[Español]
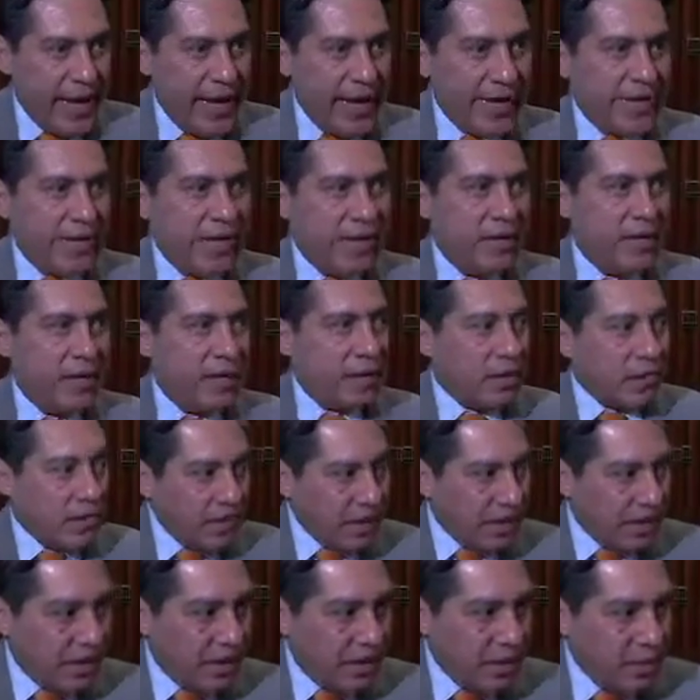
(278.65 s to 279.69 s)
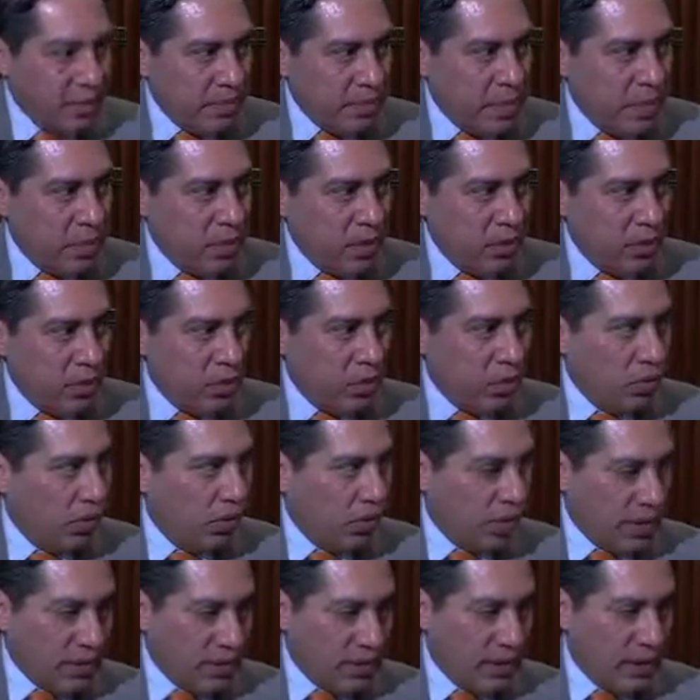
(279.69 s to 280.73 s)
Hay que revisar también la
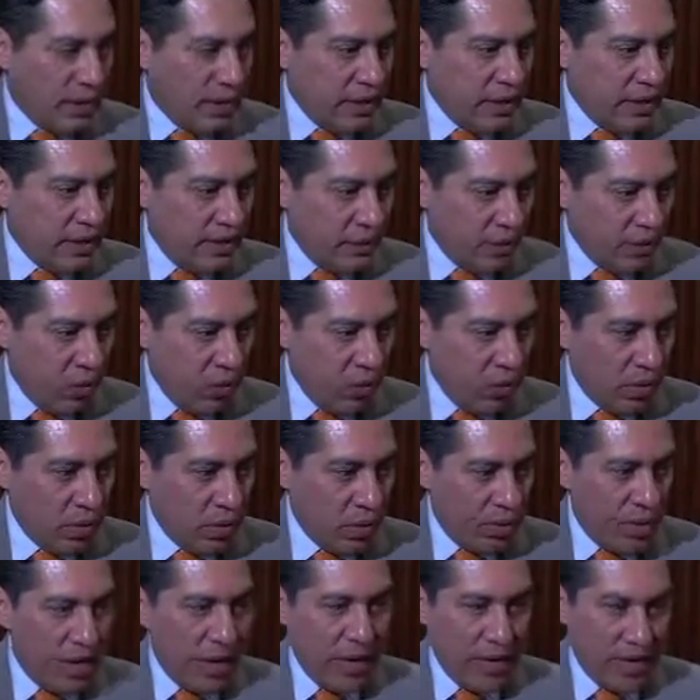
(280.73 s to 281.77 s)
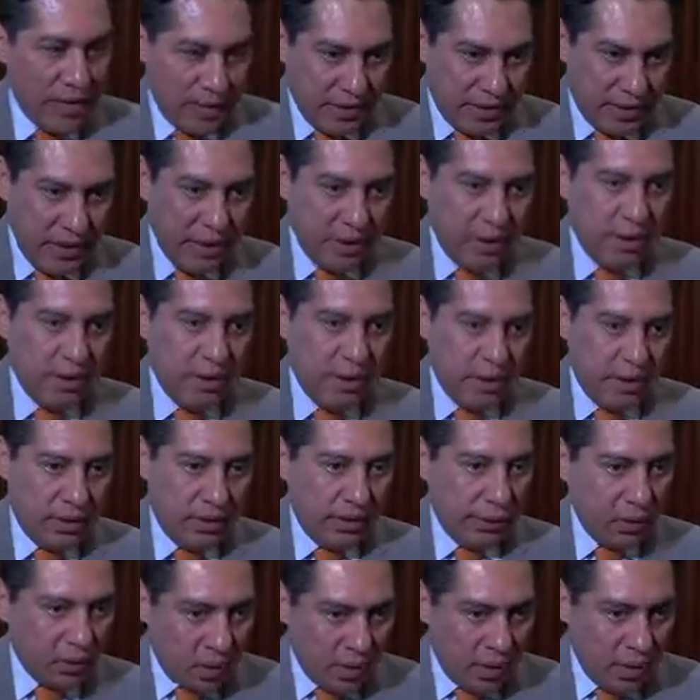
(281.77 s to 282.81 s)
concordancia con la ley eh,
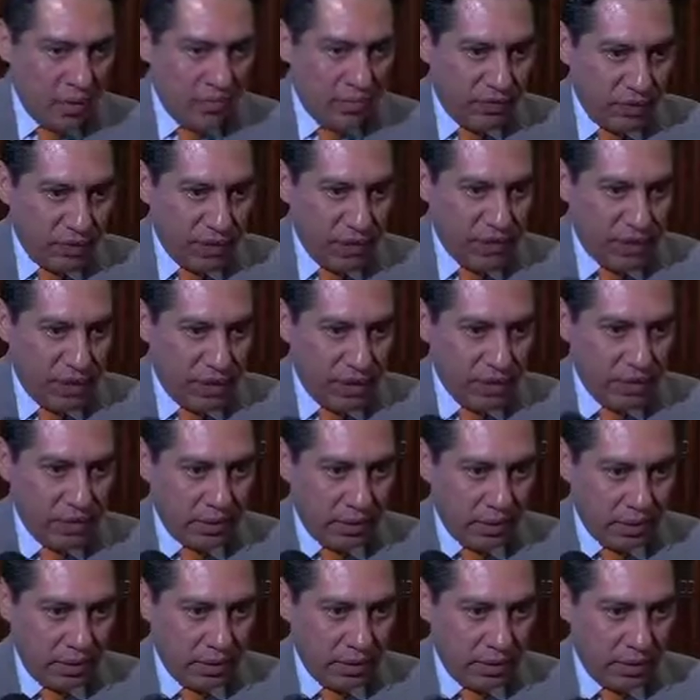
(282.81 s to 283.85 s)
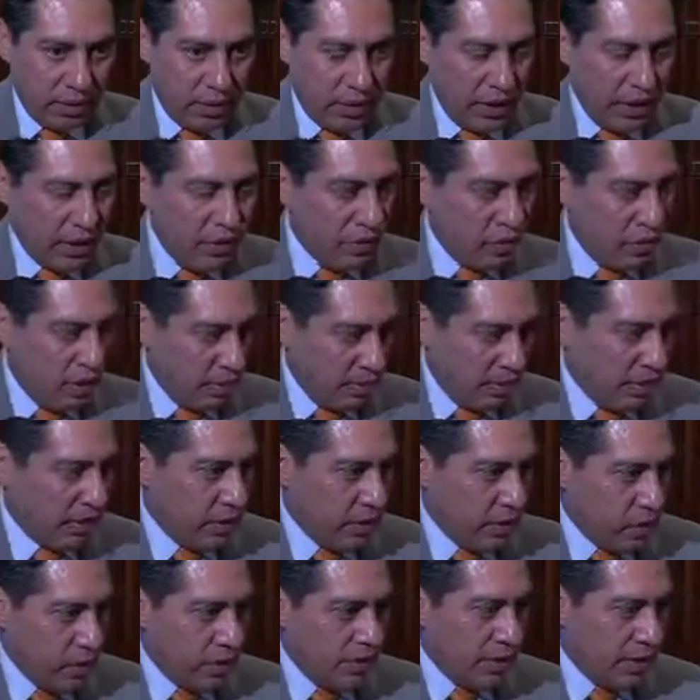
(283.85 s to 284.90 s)
de uso de la fuerza eh, de la Ciudad de
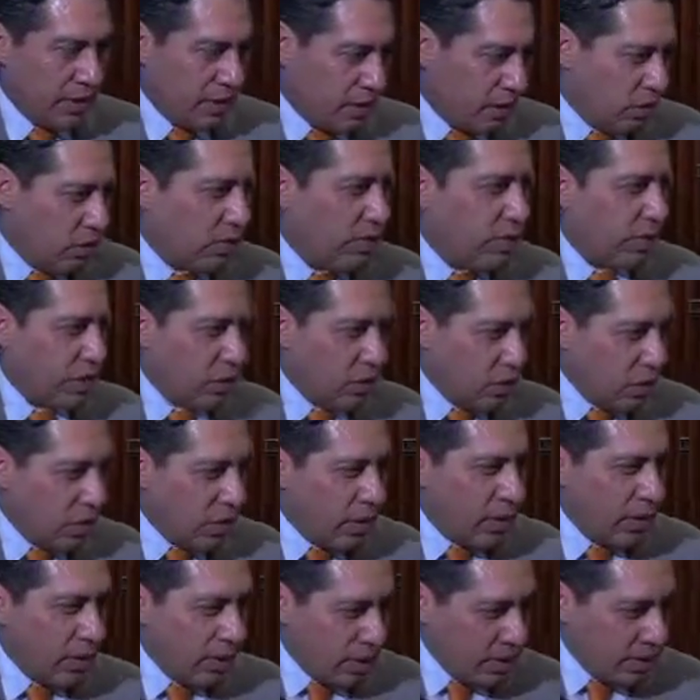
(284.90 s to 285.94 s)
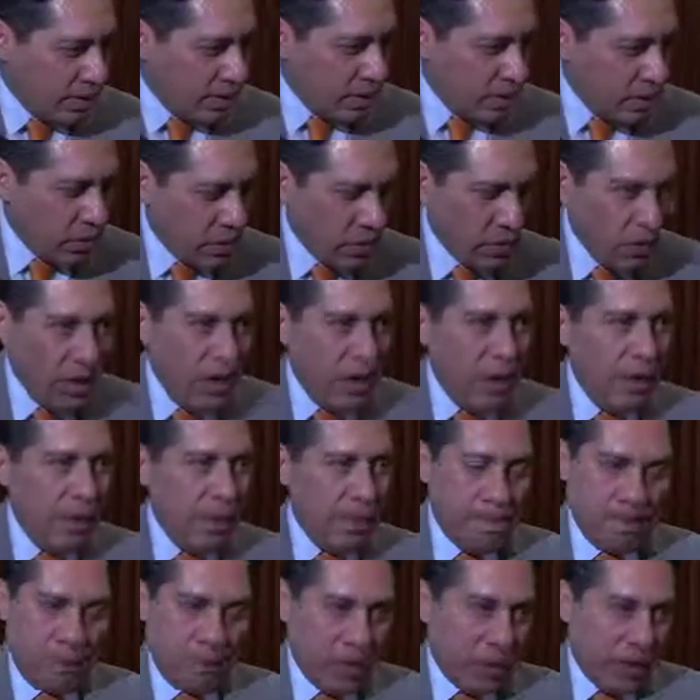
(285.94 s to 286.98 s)
México que está siendo objeto ahora de revisión,
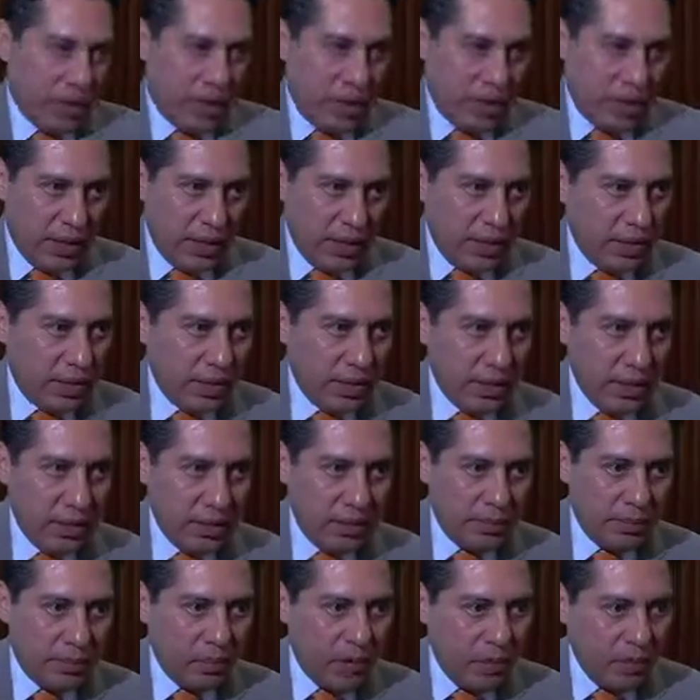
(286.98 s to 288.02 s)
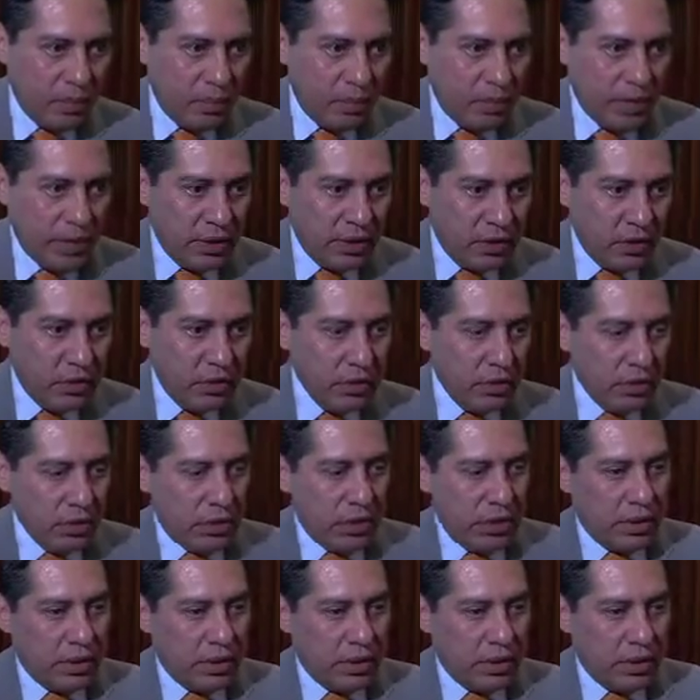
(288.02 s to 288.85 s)
pero que eh, por el momento,